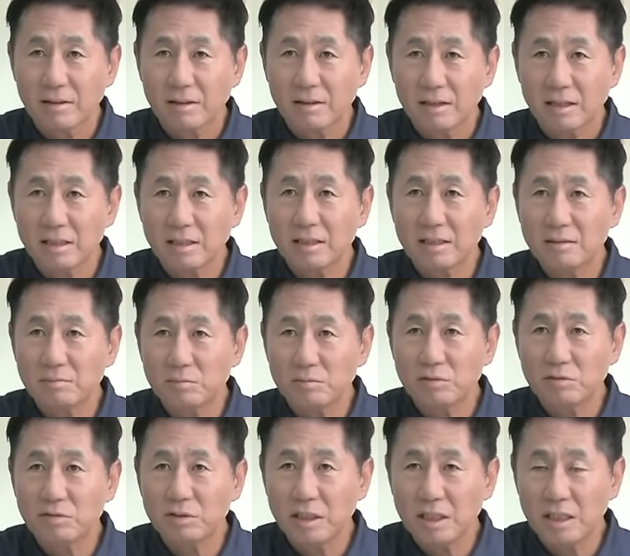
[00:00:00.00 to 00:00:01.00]
라는
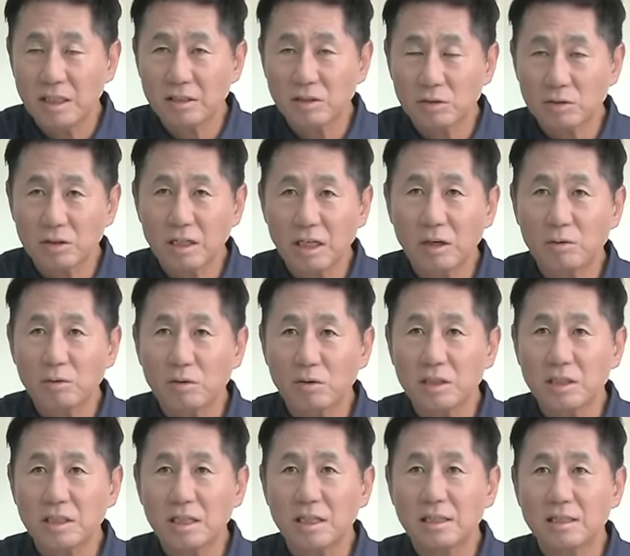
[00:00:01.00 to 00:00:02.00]
부분이 터져 나올
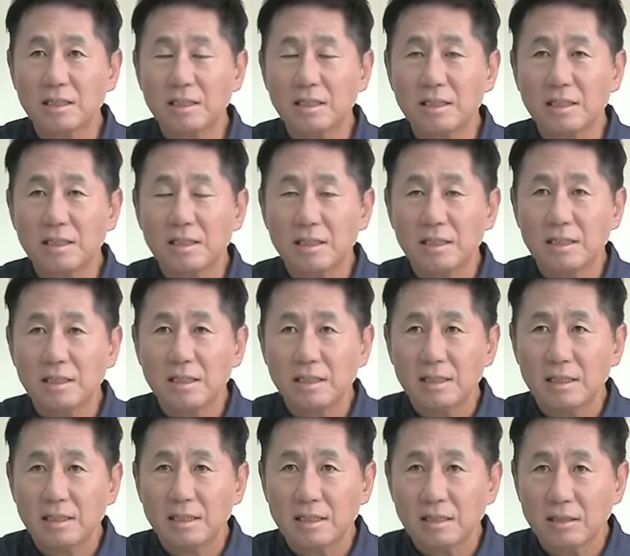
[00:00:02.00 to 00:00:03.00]
것이다.
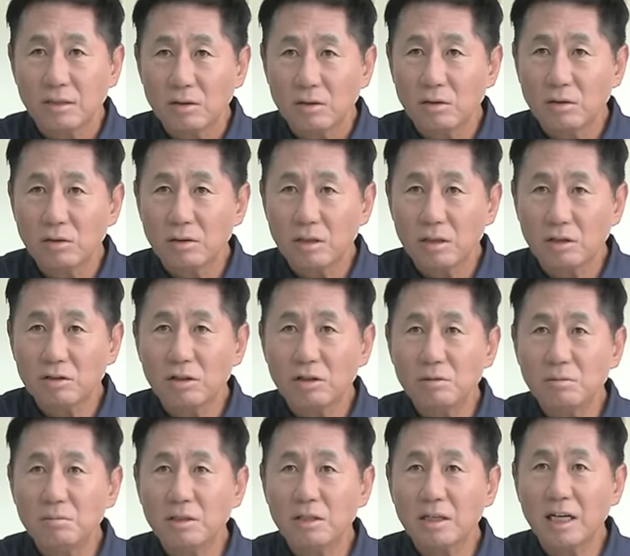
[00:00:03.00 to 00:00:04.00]
그리고
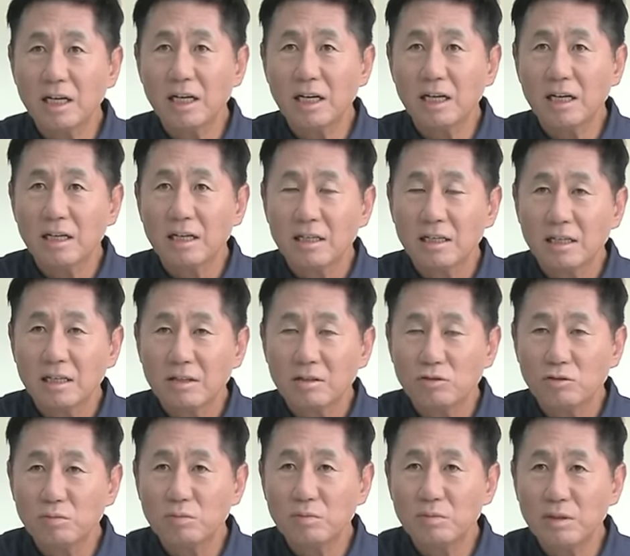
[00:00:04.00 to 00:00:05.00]
8명의
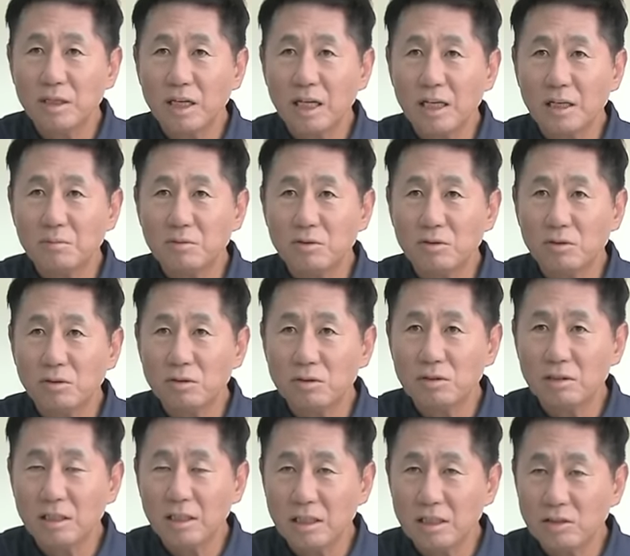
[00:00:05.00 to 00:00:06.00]
국민의힘
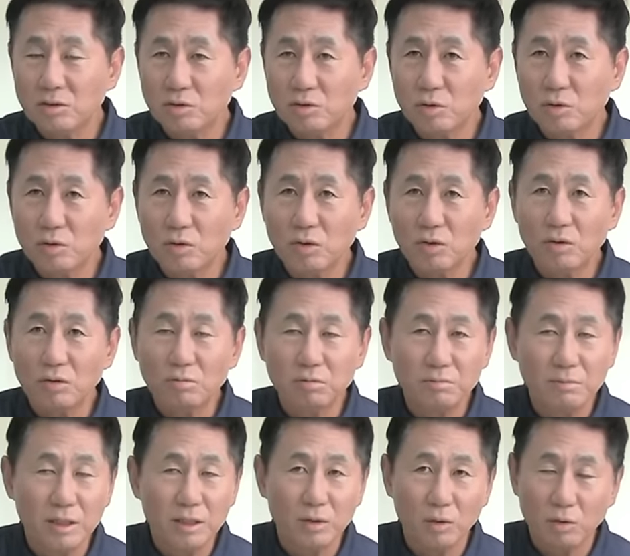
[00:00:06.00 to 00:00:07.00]
의원들이 이쪽으로
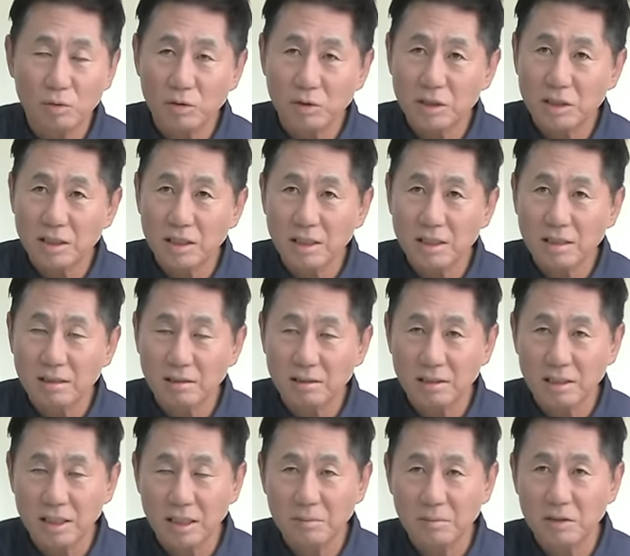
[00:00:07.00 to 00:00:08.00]
분명히 올 것이다.
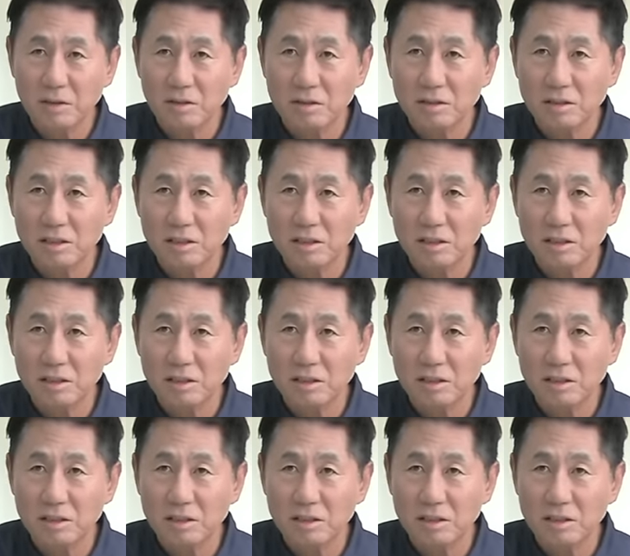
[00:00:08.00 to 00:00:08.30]
그렇게 되면